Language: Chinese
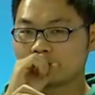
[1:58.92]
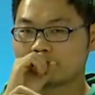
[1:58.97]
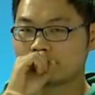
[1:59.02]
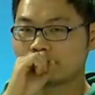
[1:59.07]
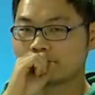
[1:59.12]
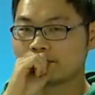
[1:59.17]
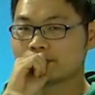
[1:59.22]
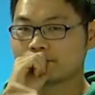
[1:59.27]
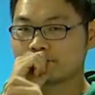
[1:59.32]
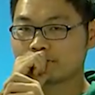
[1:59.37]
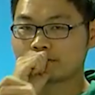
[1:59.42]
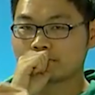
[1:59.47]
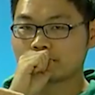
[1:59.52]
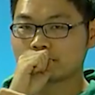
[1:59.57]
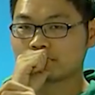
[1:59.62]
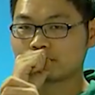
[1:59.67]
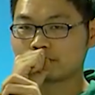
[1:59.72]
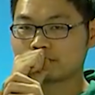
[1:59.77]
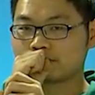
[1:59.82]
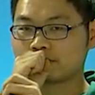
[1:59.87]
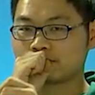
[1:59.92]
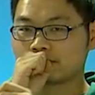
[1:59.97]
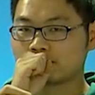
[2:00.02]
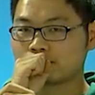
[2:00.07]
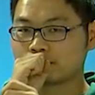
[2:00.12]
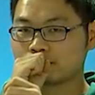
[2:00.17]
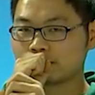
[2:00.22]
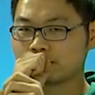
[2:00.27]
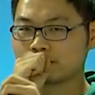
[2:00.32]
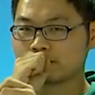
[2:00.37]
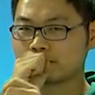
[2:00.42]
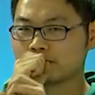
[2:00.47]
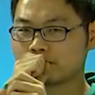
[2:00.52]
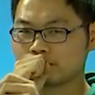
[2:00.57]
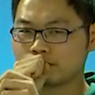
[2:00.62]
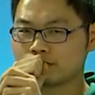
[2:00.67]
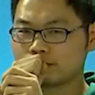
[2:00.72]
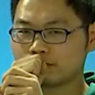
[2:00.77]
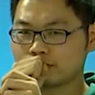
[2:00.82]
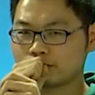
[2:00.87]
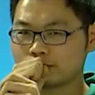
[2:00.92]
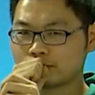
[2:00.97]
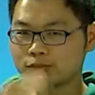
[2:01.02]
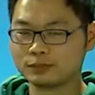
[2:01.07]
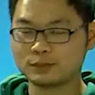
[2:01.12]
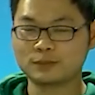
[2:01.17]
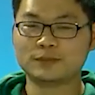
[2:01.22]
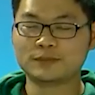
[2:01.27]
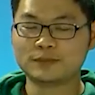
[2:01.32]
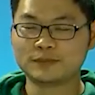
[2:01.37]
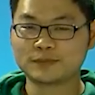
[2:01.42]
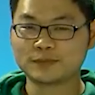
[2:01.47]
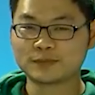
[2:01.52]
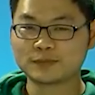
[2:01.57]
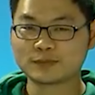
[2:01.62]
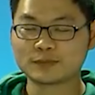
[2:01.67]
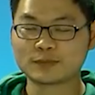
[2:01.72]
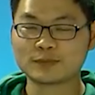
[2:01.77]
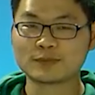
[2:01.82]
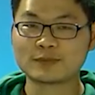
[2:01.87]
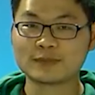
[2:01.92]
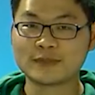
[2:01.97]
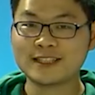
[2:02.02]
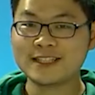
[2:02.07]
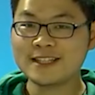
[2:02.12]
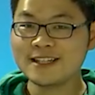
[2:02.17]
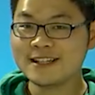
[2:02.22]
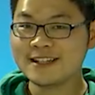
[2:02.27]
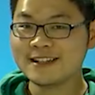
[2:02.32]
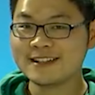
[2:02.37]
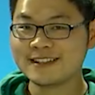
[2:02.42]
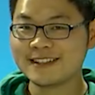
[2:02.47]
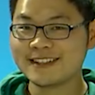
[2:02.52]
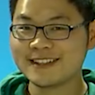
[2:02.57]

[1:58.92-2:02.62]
嘟嘟嘟嘟嘟嘟嘟，咦，